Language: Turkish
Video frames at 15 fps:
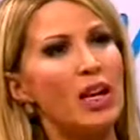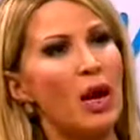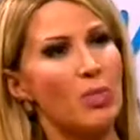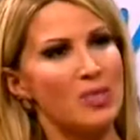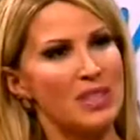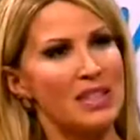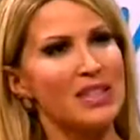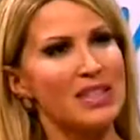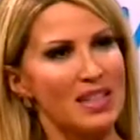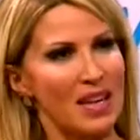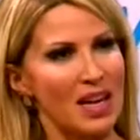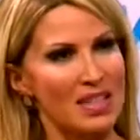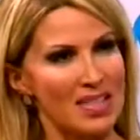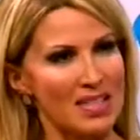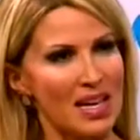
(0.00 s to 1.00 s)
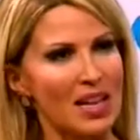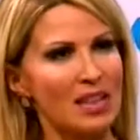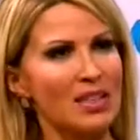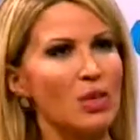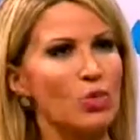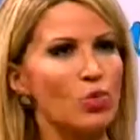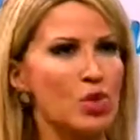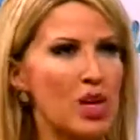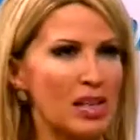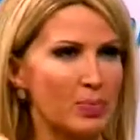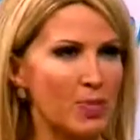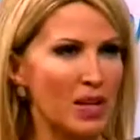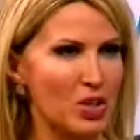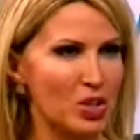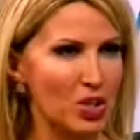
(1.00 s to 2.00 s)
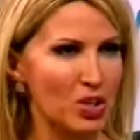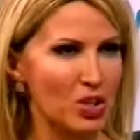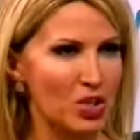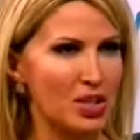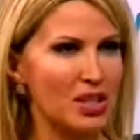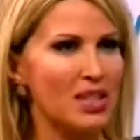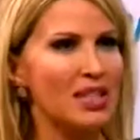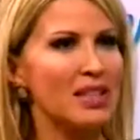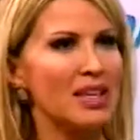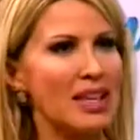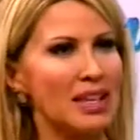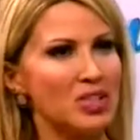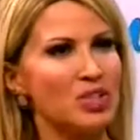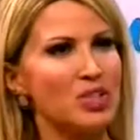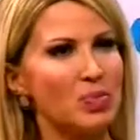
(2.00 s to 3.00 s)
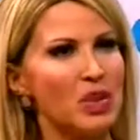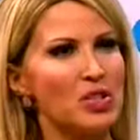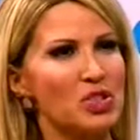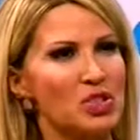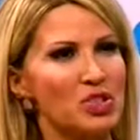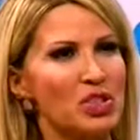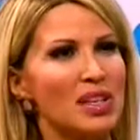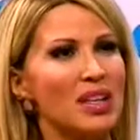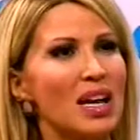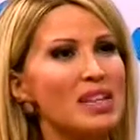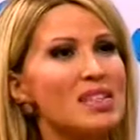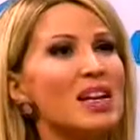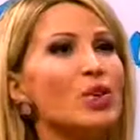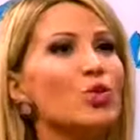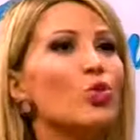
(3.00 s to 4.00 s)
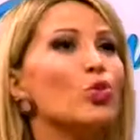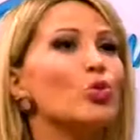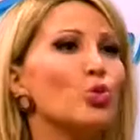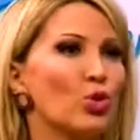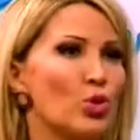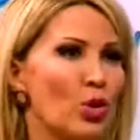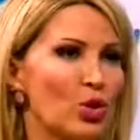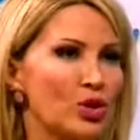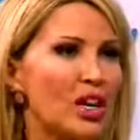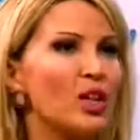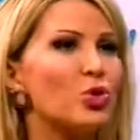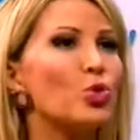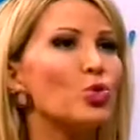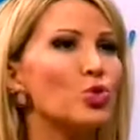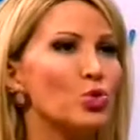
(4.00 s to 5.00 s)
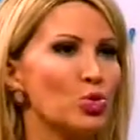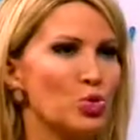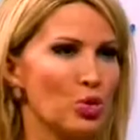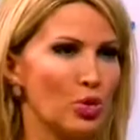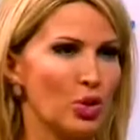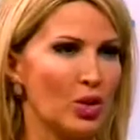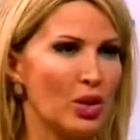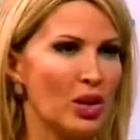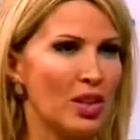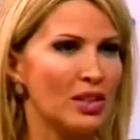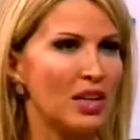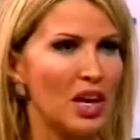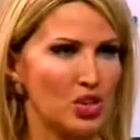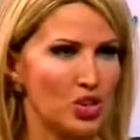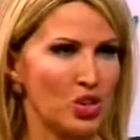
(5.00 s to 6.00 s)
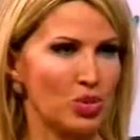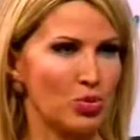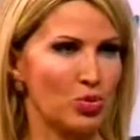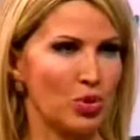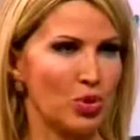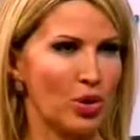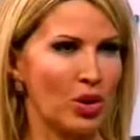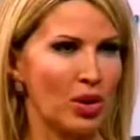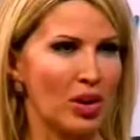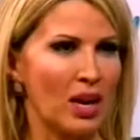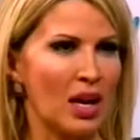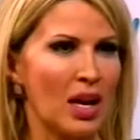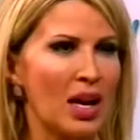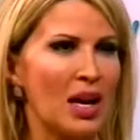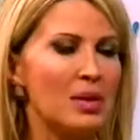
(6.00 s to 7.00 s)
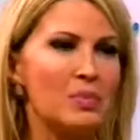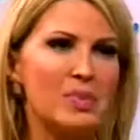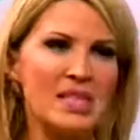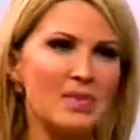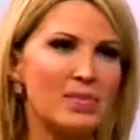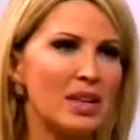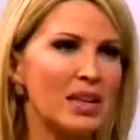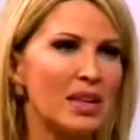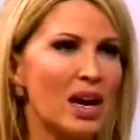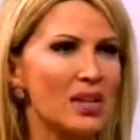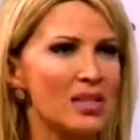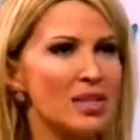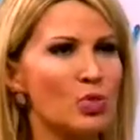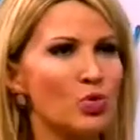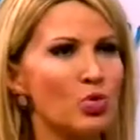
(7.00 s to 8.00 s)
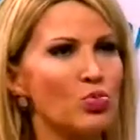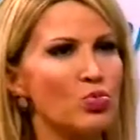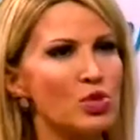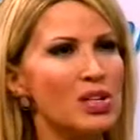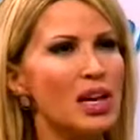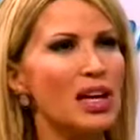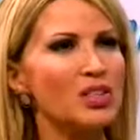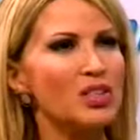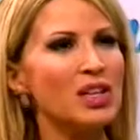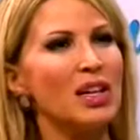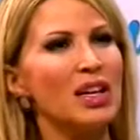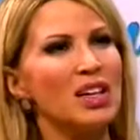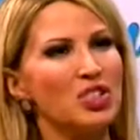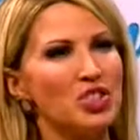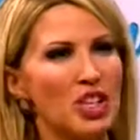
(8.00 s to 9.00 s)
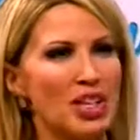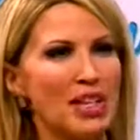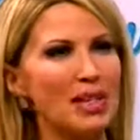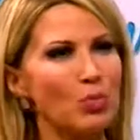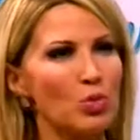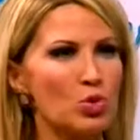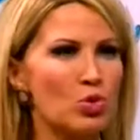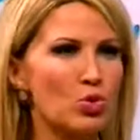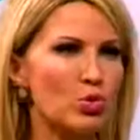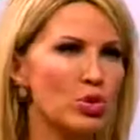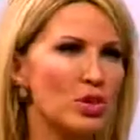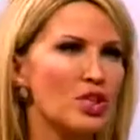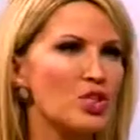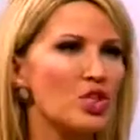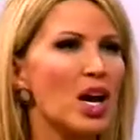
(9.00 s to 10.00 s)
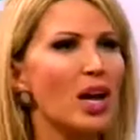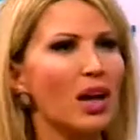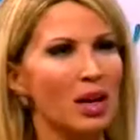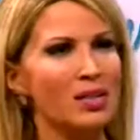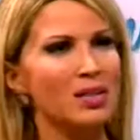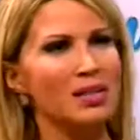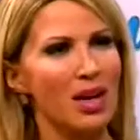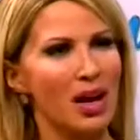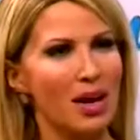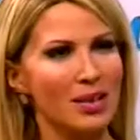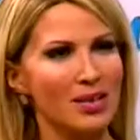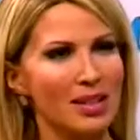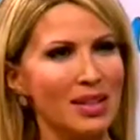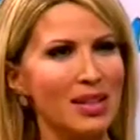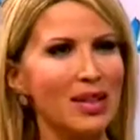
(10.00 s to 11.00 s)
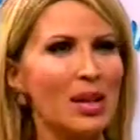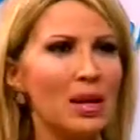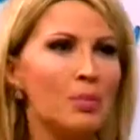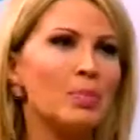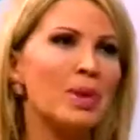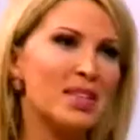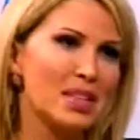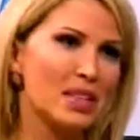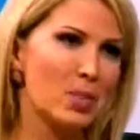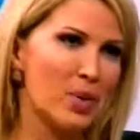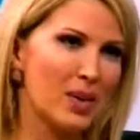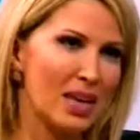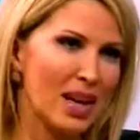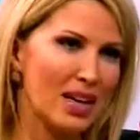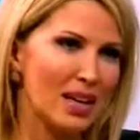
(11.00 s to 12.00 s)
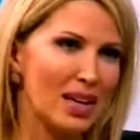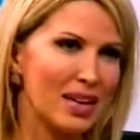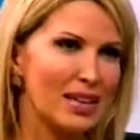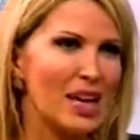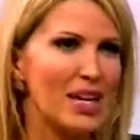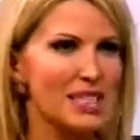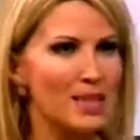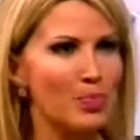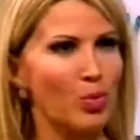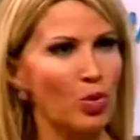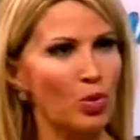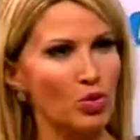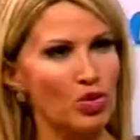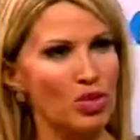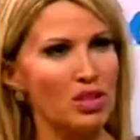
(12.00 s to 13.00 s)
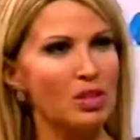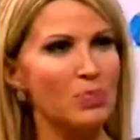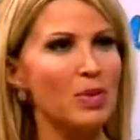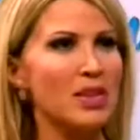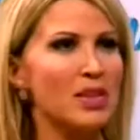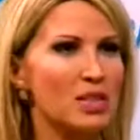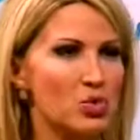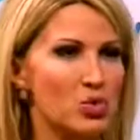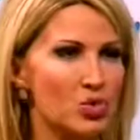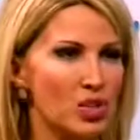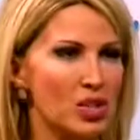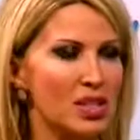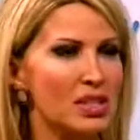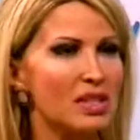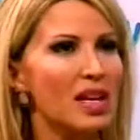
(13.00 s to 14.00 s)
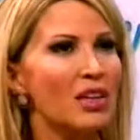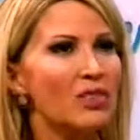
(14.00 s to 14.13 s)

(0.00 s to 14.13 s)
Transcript: yaptıkları kaslar, uzatmaya çalıştıkları hı hı. ya da geliştirmeye çalıştıkları kaslar görünüyor. Daha görünür oluyor. Daha şık duruyor. Hani bizim e, hasta grubumuz sadece şekil bozukluğu taşıyan kadınlar değil, body yapan erkekler, spor hocaları, pilates tabii hocalarından